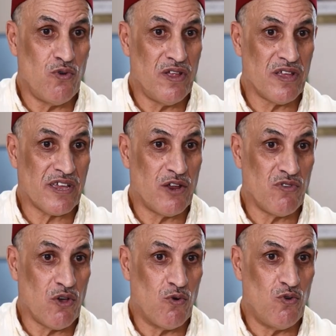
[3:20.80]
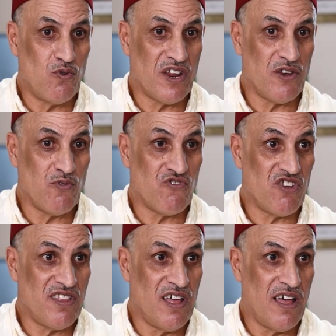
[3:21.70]
كانوا يقولون انه
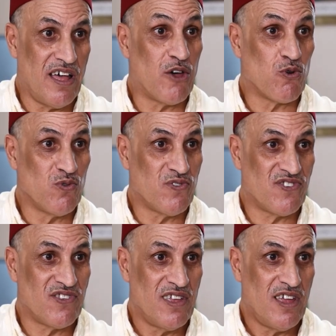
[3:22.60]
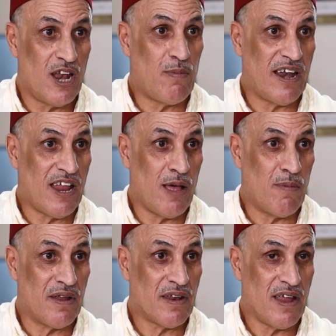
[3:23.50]
جده عروس البحر الأحمر
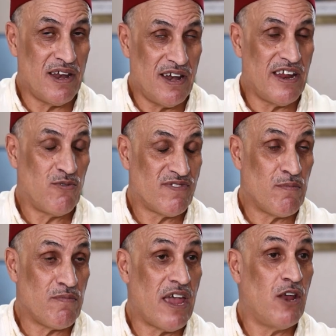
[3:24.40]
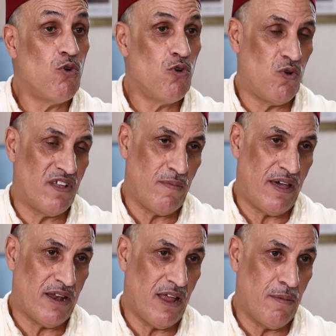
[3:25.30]
أنا الآن أسميها لؤلؤة البحر
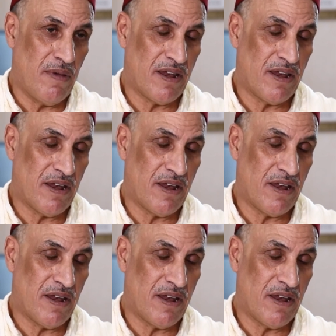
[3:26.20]
الأحمر